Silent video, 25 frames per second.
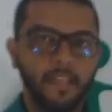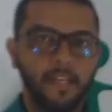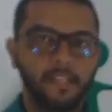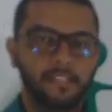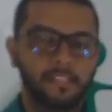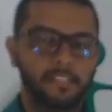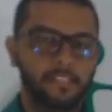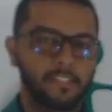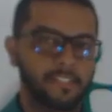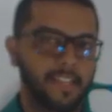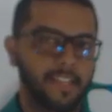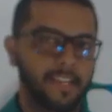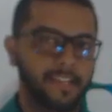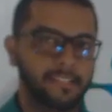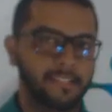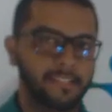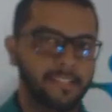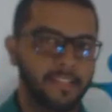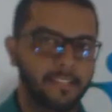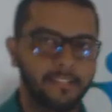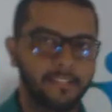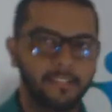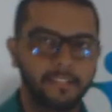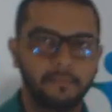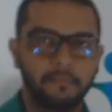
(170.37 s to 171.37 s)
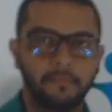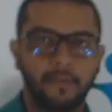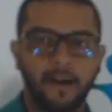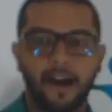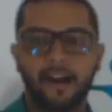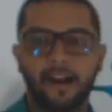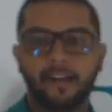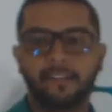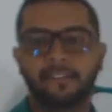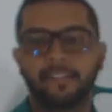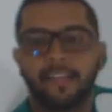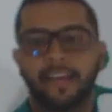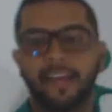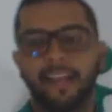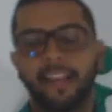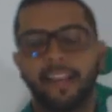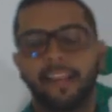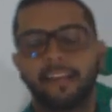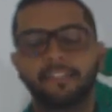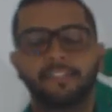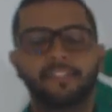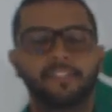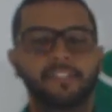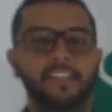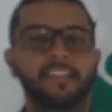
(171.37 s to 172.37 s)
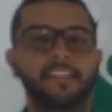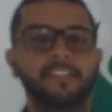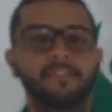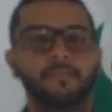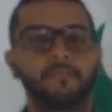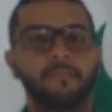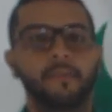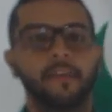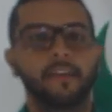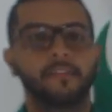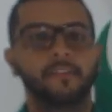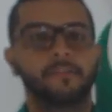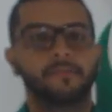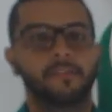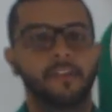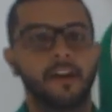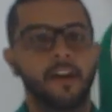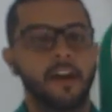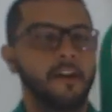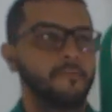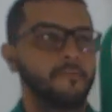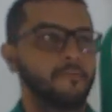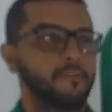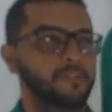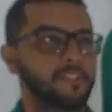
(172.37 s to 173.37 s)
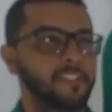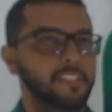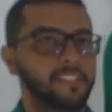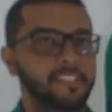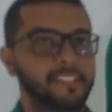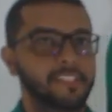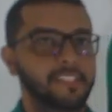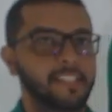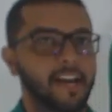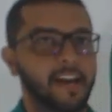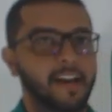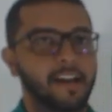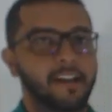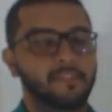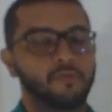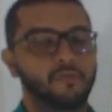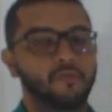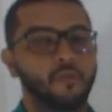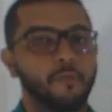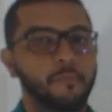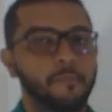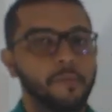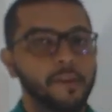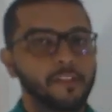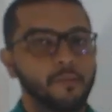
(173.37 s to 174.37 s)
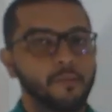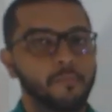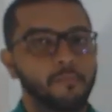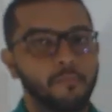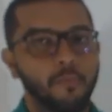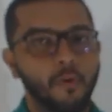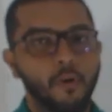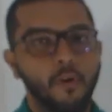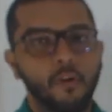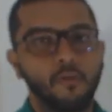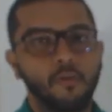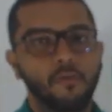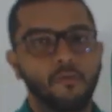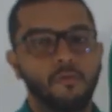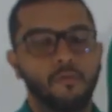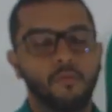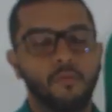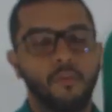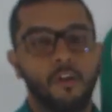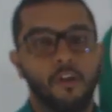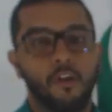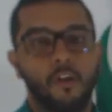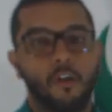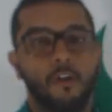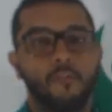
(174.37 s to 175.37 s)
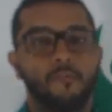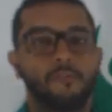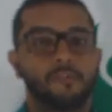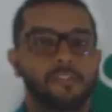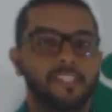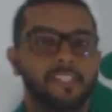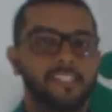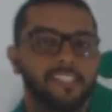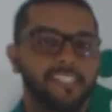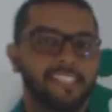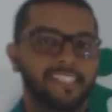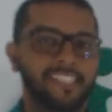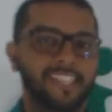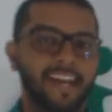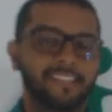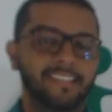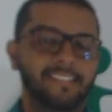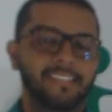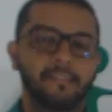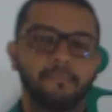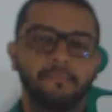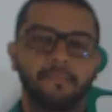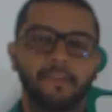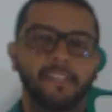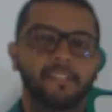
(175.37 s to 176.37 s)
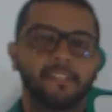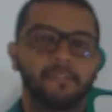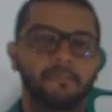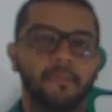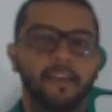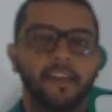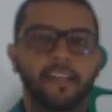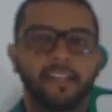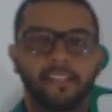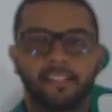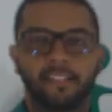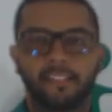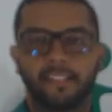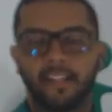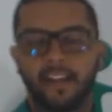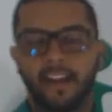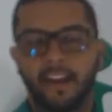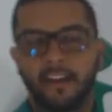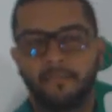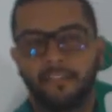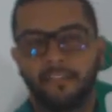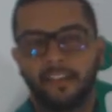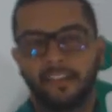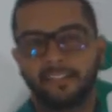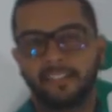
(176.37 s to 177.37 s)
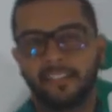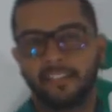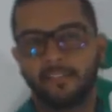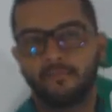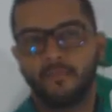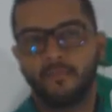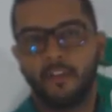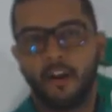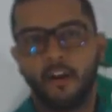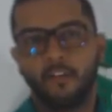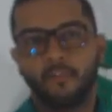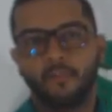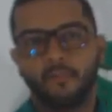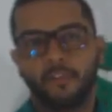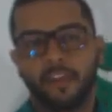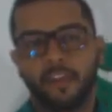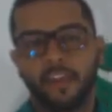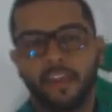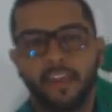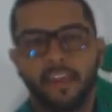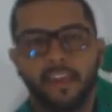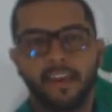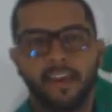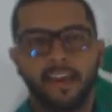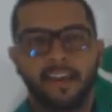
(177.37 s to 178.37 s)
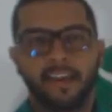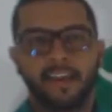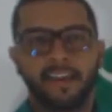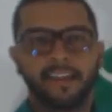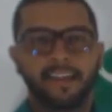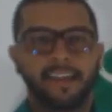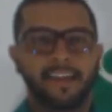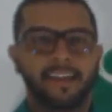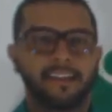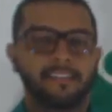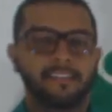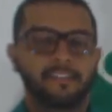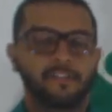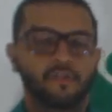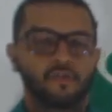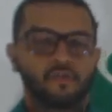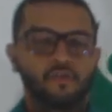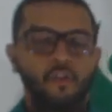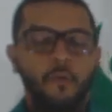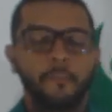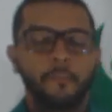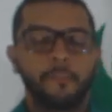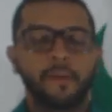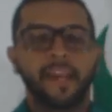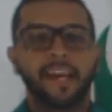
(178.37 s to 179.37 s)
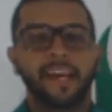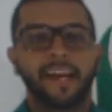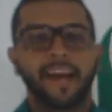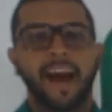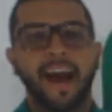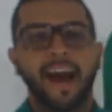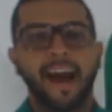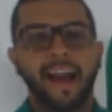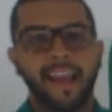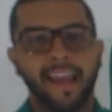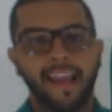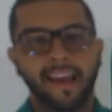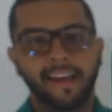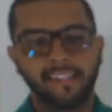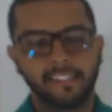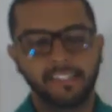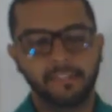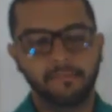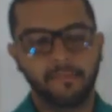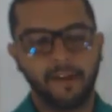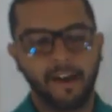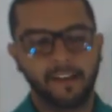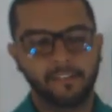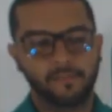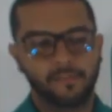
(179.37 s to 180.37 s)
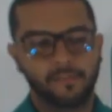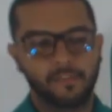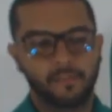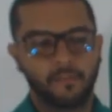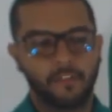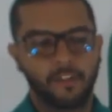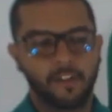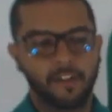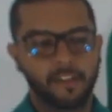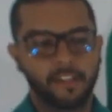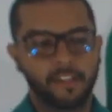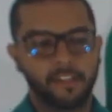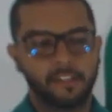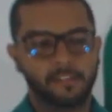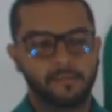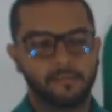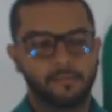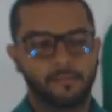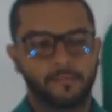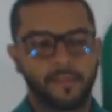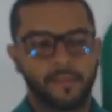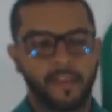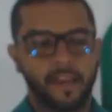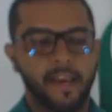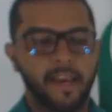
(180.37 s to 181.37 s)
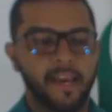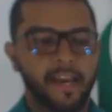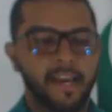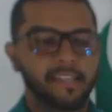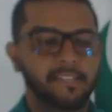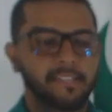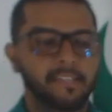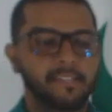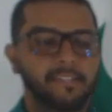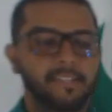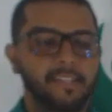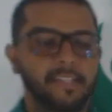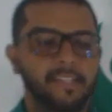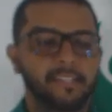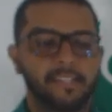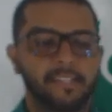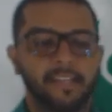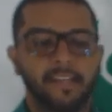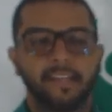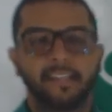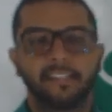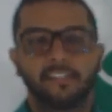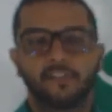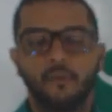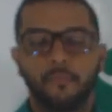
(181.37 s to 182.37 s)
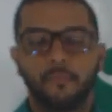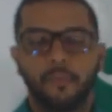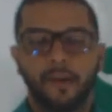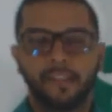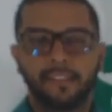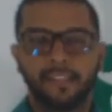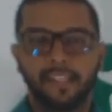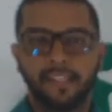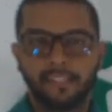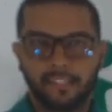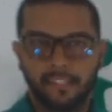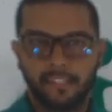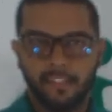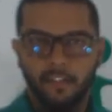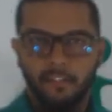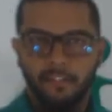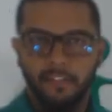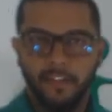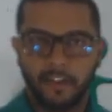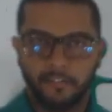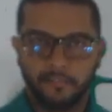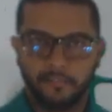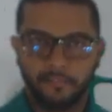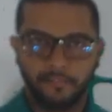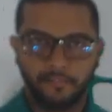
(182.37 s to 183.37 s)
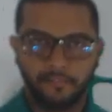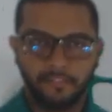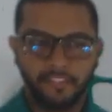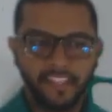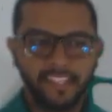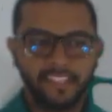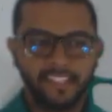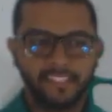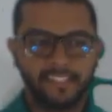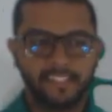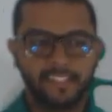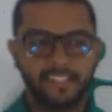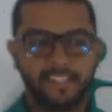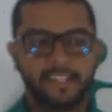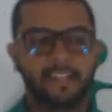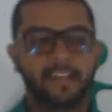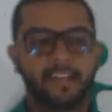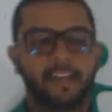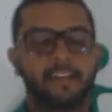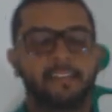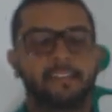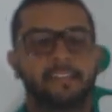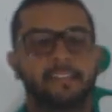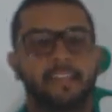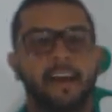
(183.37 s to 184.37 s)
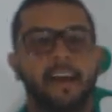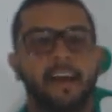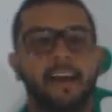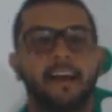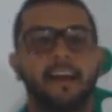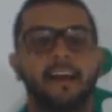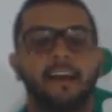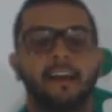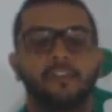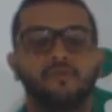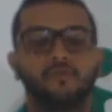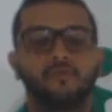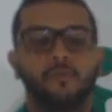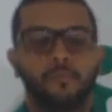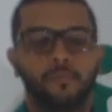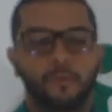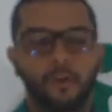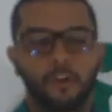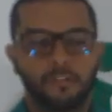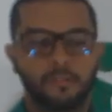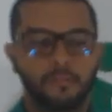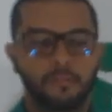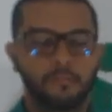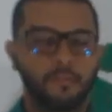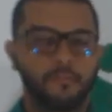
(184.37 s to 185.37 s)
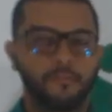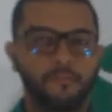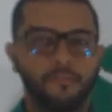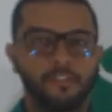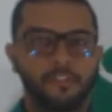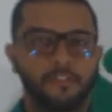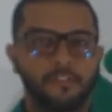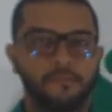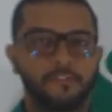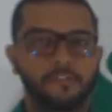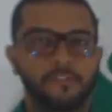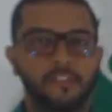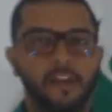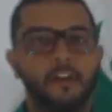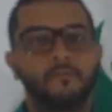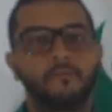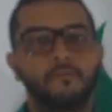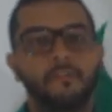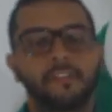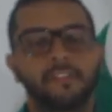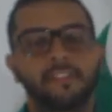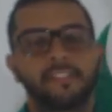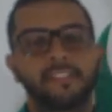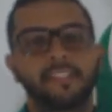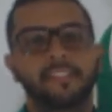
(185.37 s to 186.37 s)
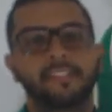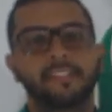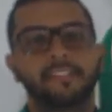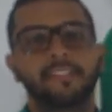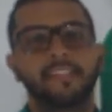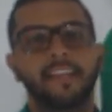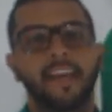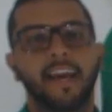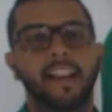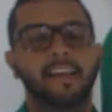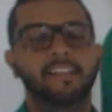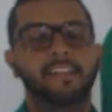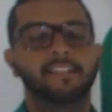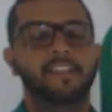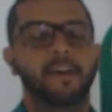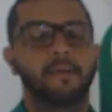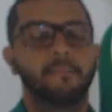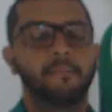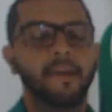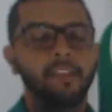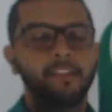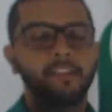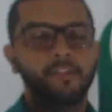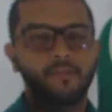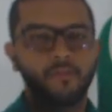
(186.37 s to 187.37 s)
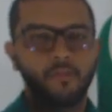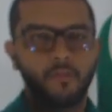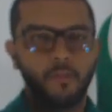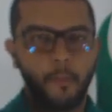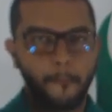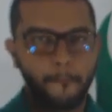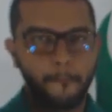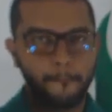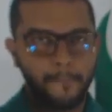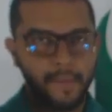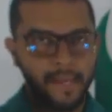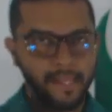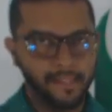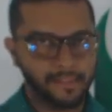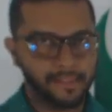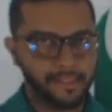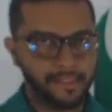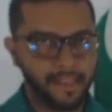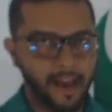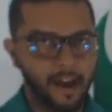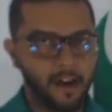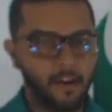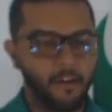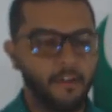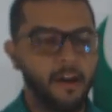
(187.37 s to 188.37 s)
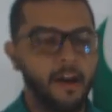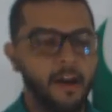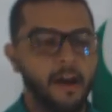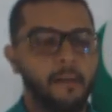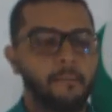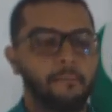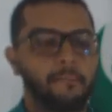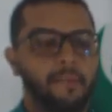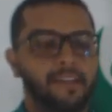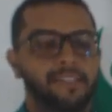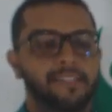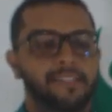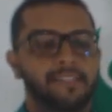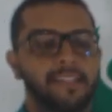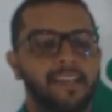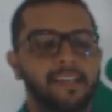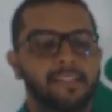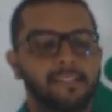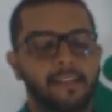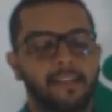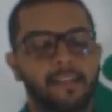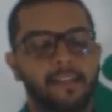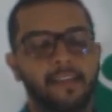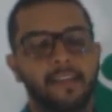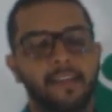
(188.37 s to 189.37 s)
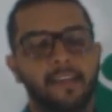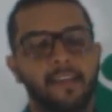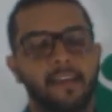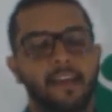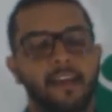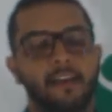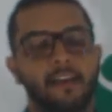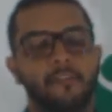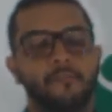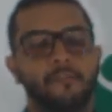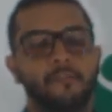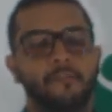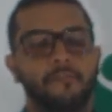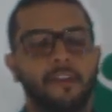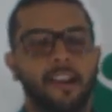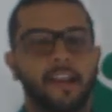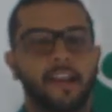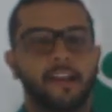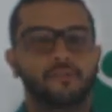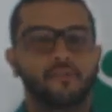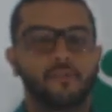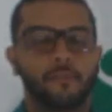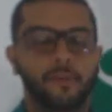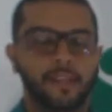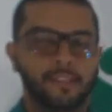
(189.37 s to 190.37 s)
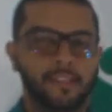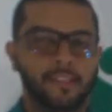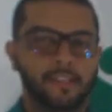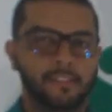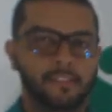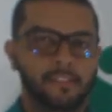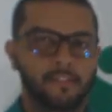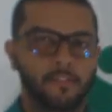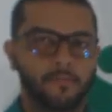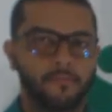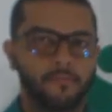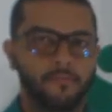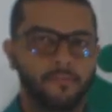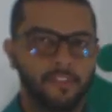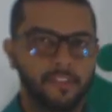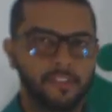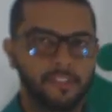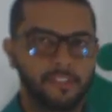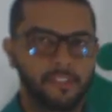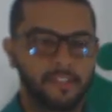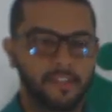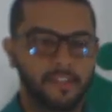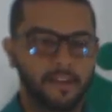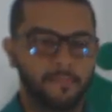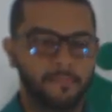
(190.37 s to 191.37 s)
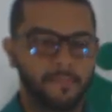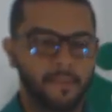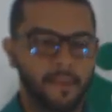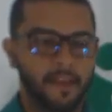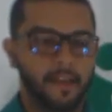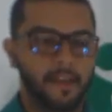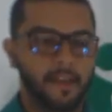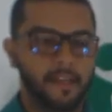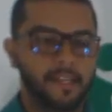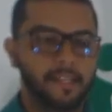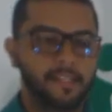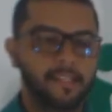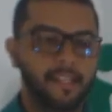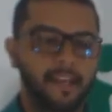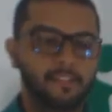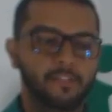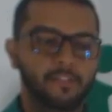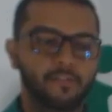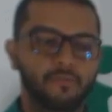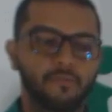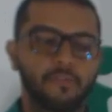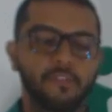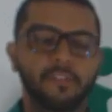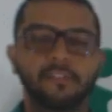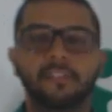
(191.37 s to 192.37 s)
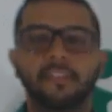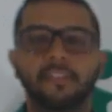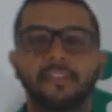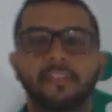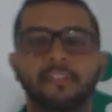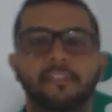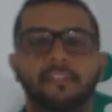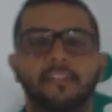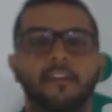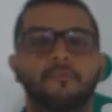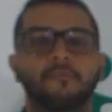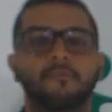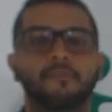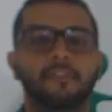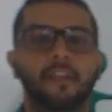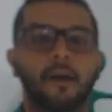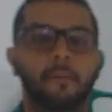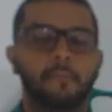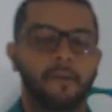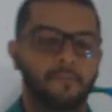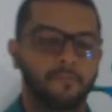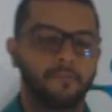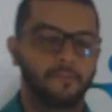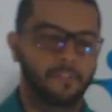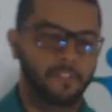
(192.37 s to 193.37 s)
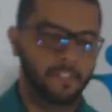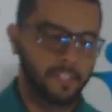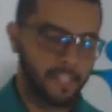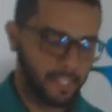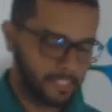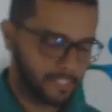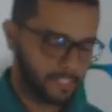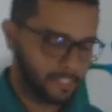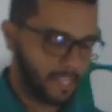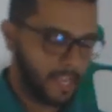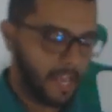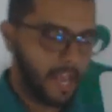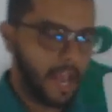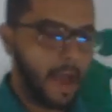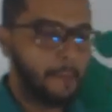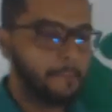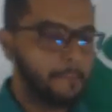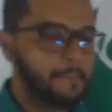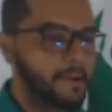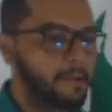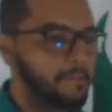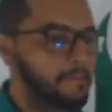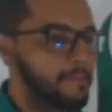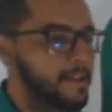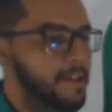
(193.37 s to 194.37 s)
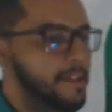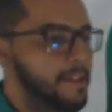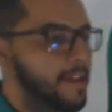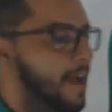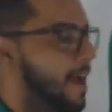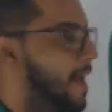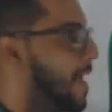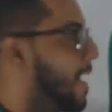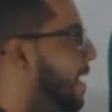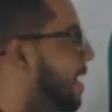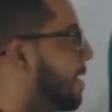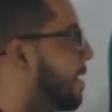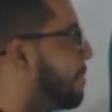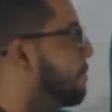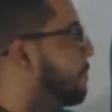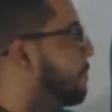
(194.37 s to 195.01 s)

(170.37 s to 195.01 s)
se estressando demais, relaxando menos, você está dormindo pouco ou você está simplesmente fazendo algo que sobrecarregue demais o seu organismo. Essas dicas aqui são para atenção física, tá? No próximo vídeo eu vou dar algumas dicas de relaxamento mental, mas nessa aqui eu vou falar sobre atenção física. E das duas dicas que eu vou dar para vocês, a primeira, ela é